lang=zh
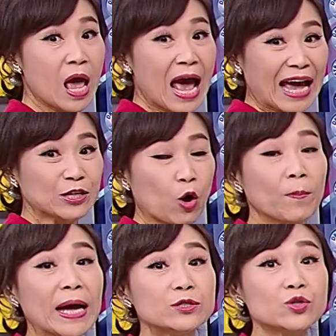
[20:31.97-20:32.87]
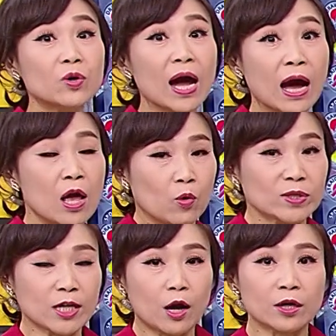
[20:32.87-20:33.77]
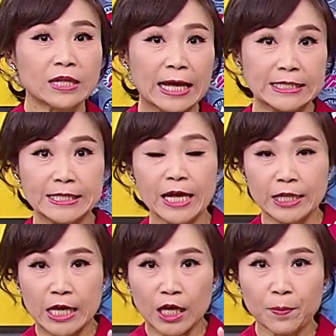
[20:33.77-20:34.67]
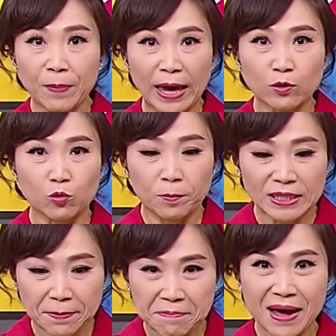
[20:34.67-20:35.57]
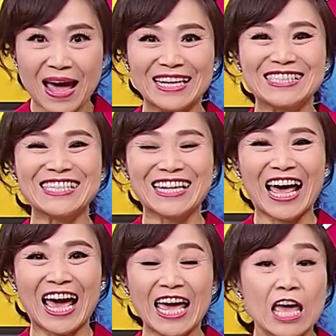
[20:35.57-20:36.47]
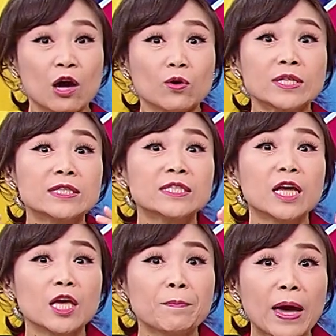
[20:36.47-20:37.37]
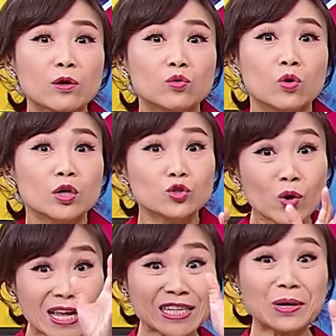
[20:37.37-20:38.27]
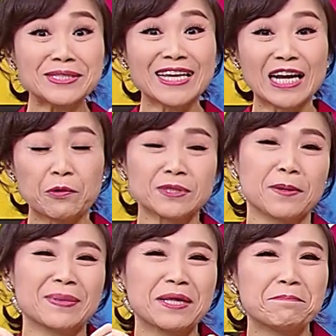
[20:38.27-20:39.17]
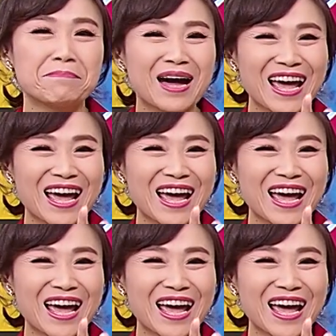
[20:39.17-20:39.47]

还有盘中啊，我想要台积电100股把它买进来，我台积电100股赚到钱了，我想把它卖